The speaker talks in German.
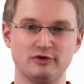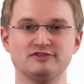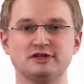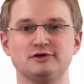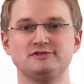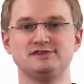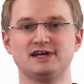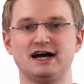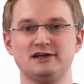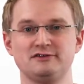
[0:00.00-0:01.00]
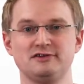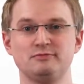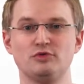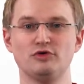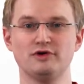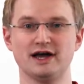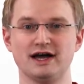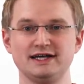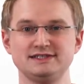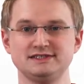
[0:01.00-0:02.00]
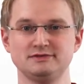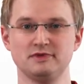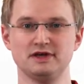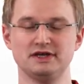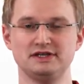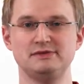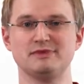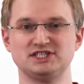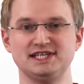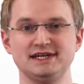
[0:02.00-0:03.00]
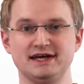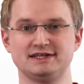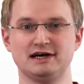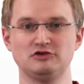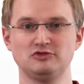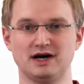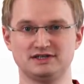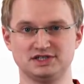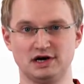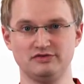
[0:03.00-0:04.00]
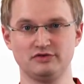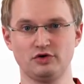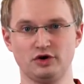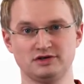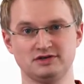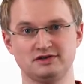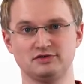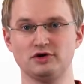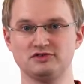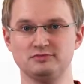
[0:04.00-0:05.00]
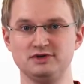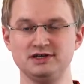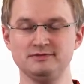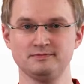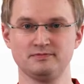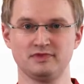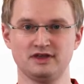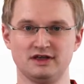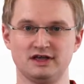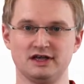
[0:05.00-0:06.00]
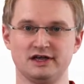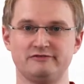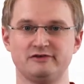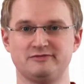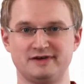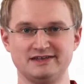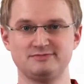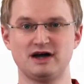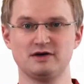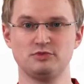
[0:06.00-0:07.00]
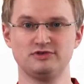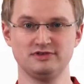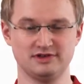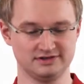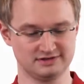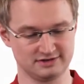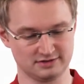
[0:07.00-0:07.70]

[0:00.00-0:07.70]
wir unseren 90 Grad Bogen erreicht. Die Maschine hat automatisch aufgehört, das Rohr zu biegen. Was wir jetzt machen müssen, ist,